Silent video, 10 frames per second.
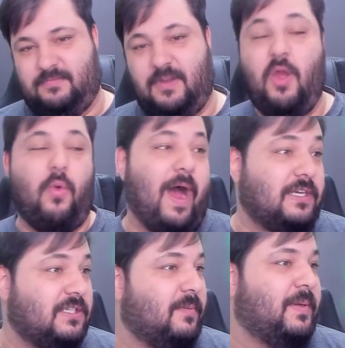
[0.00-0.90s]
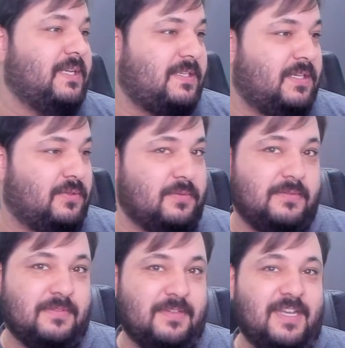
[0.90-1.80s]
Eu acho que tá parecido.
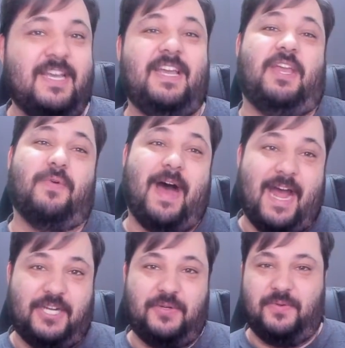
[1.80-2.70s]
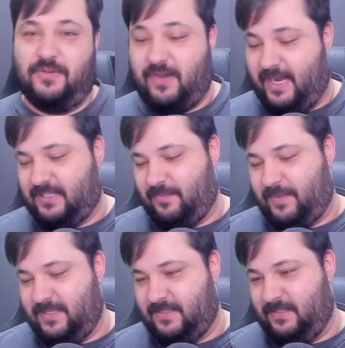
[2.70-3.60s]
Eu acho. Eu acho que tá
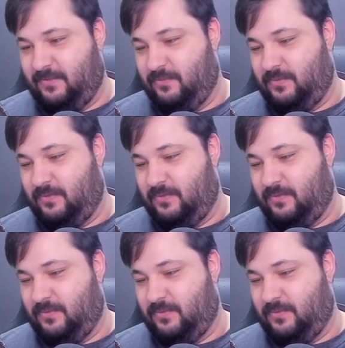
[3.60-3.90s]
parecido, não